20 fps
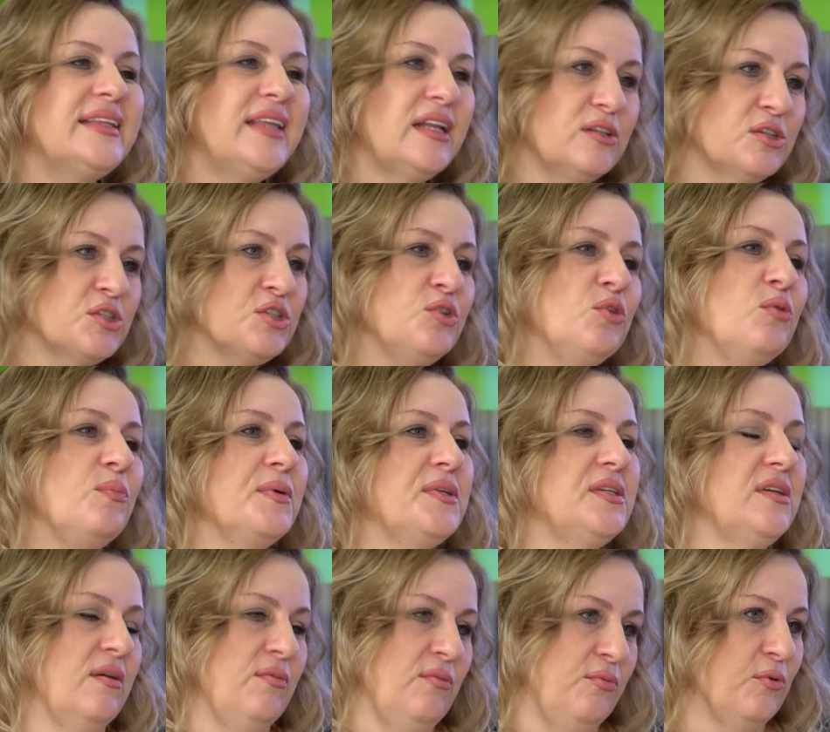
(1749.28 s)
должно
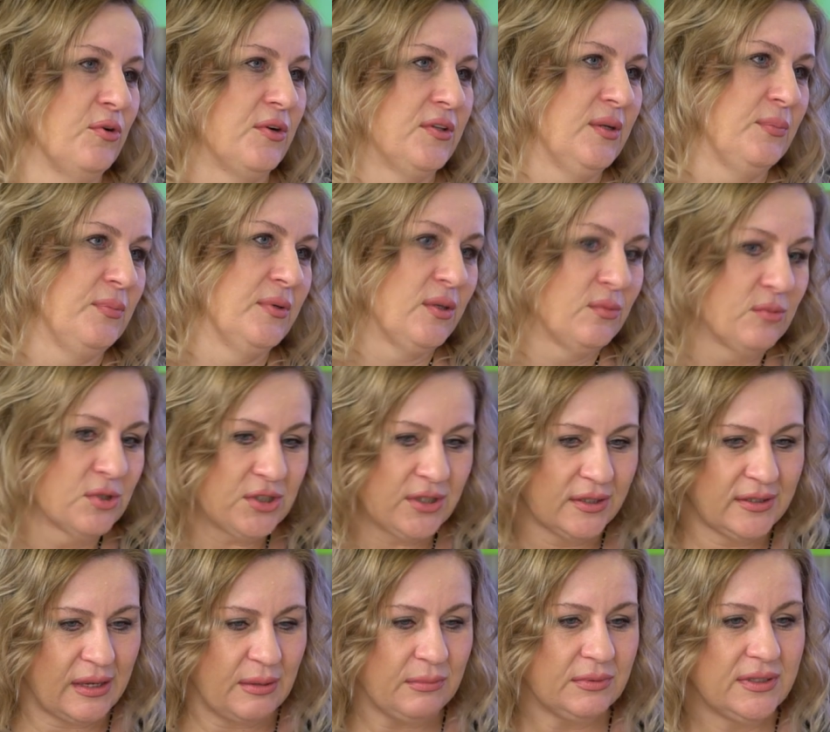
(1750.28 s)
быть комфортно, потому
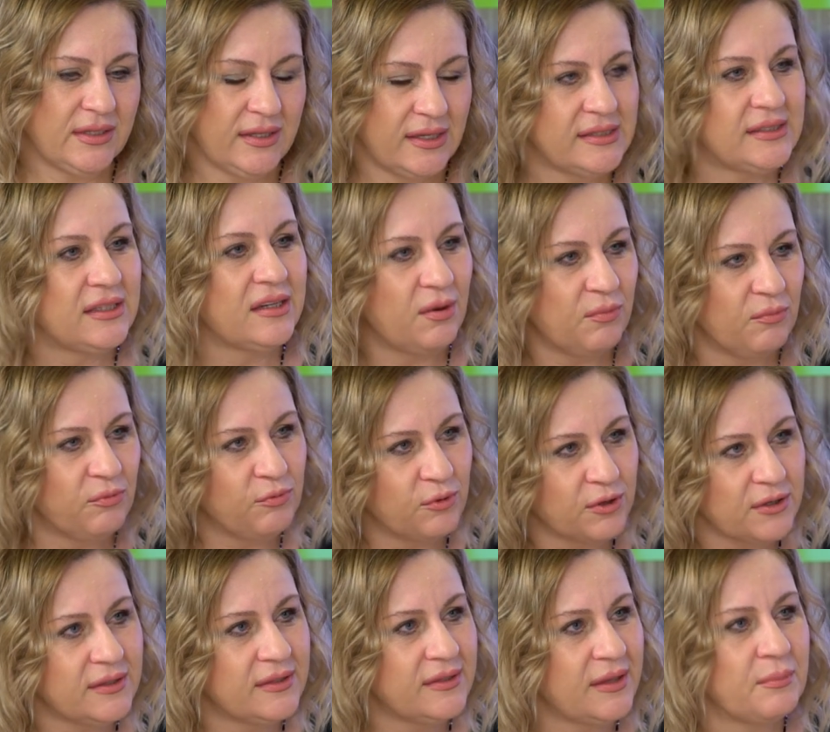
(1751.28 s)
что там, где есть
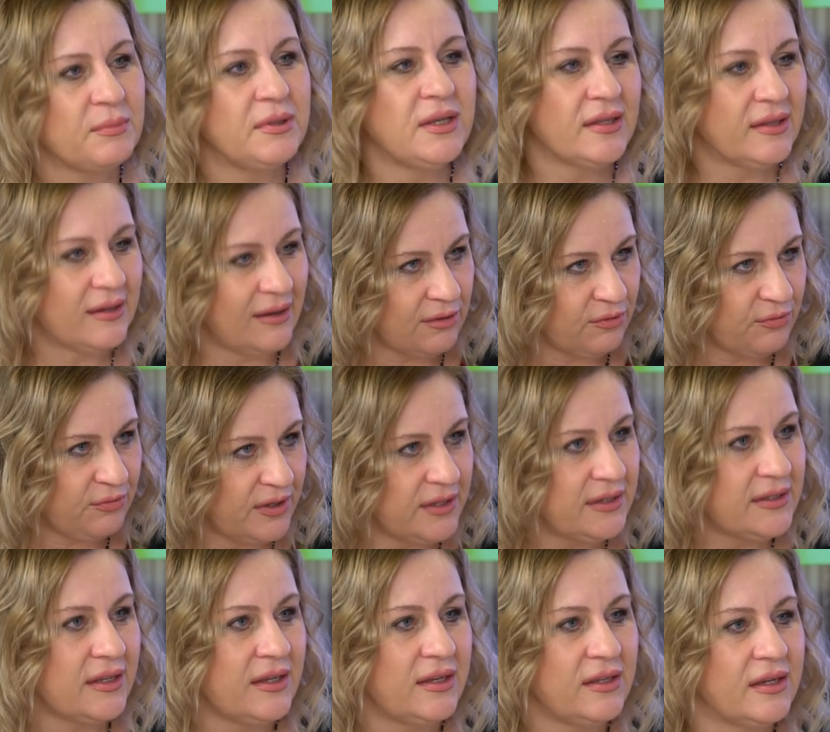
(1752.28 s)
комфорт, там нет
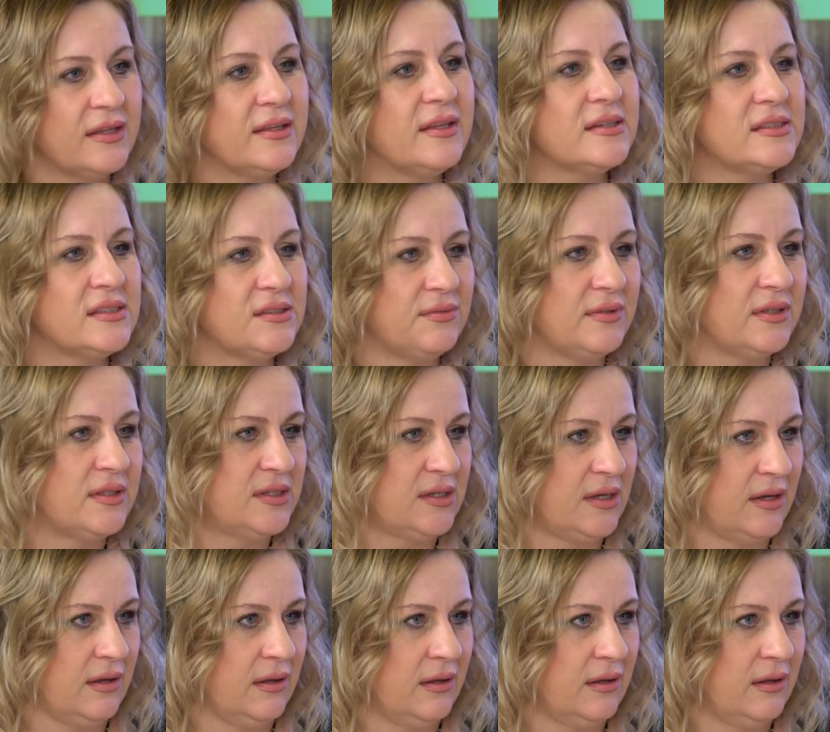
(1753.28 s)
конфликта и нет развития.